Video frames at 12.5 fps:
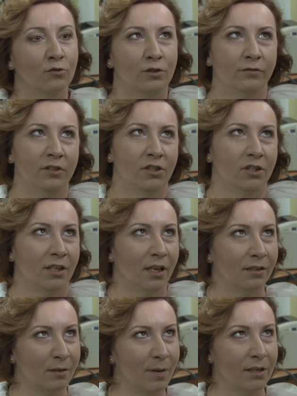Oczywiście,
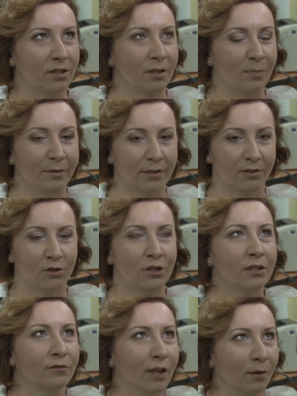jak najbardziej. Po co
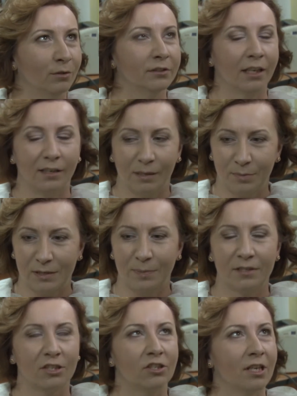siedzieć w domu? Tak lepiej
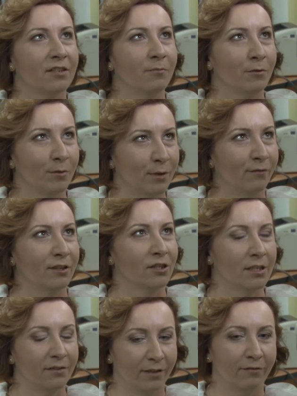spędzić czas w miłym
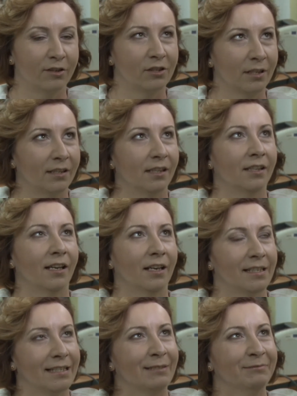towarzystwie i właśnie na takiej
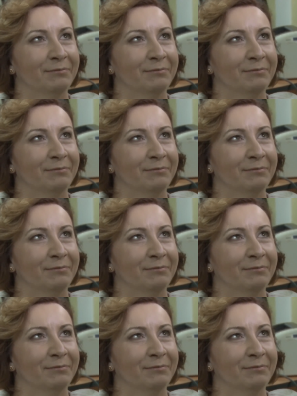akcji.